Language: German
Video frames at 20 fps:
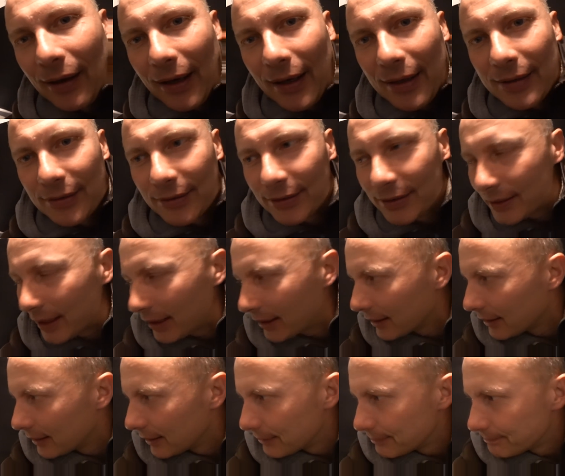Also ich
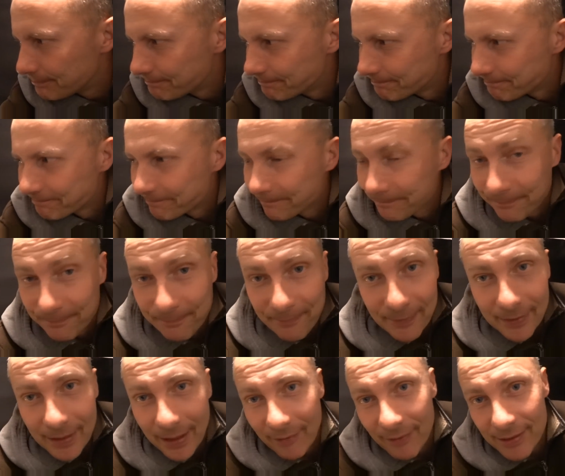denke, hm,
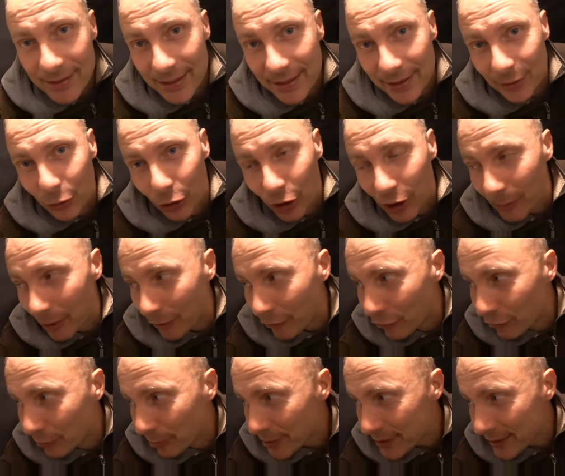ja, was sind
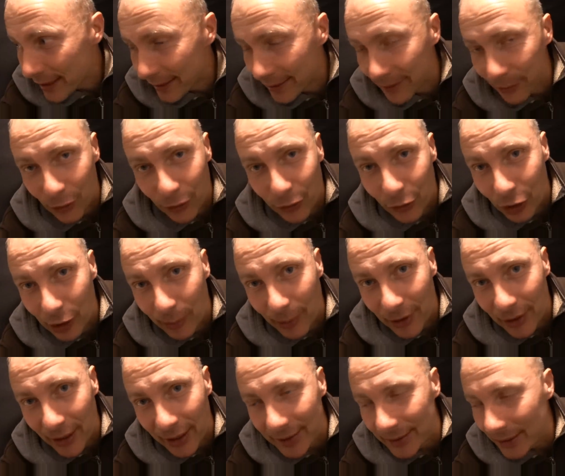0,5% oder
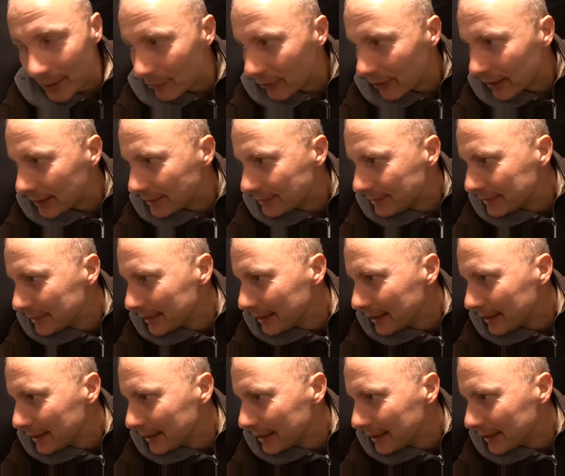0,3 in dem Fall?